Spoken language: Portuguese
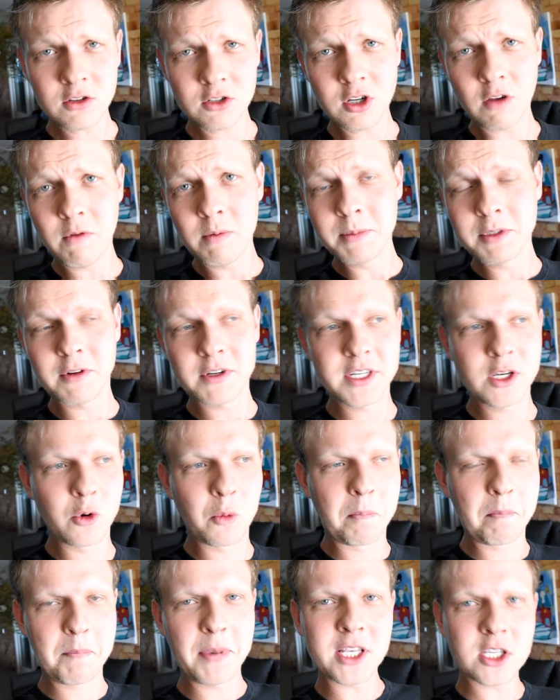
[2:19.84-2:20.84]
Só vamos fazer
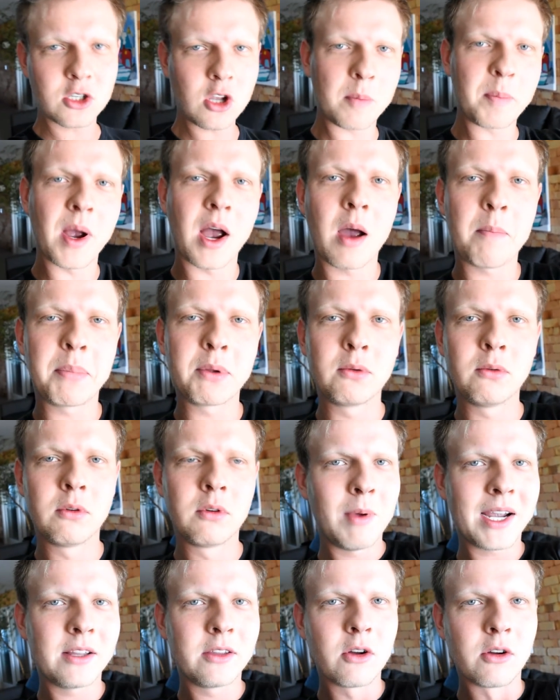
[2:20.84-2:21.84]
o pit stop rápido,
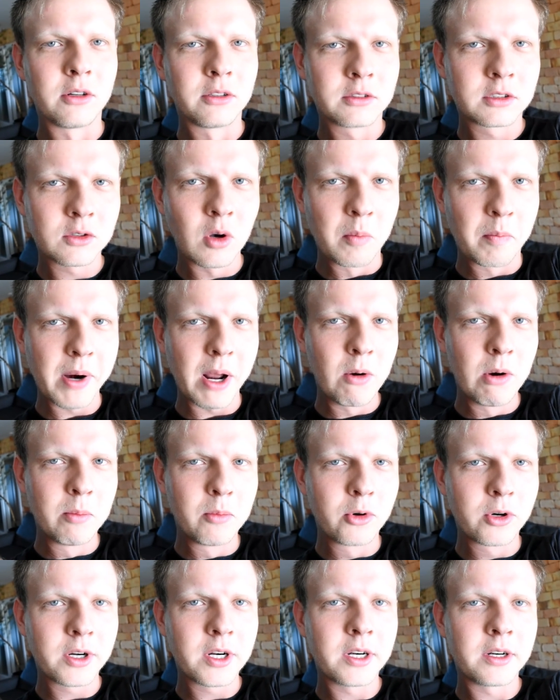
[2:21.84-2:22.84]
McDonald's comprar um
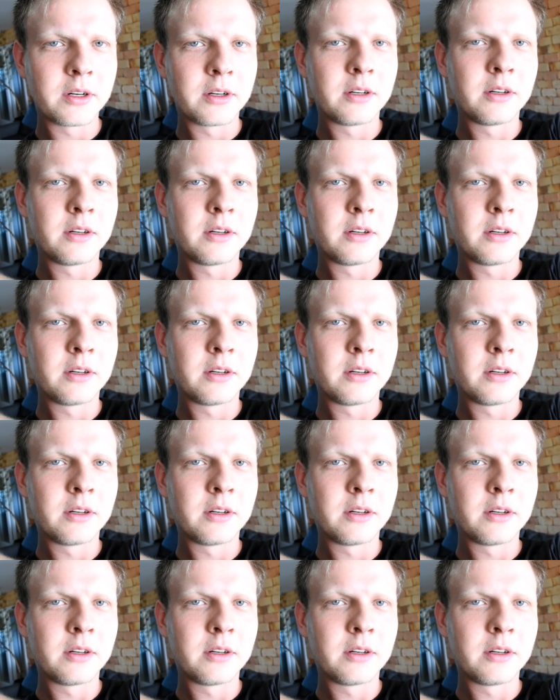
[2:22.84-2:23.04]
hambúrguer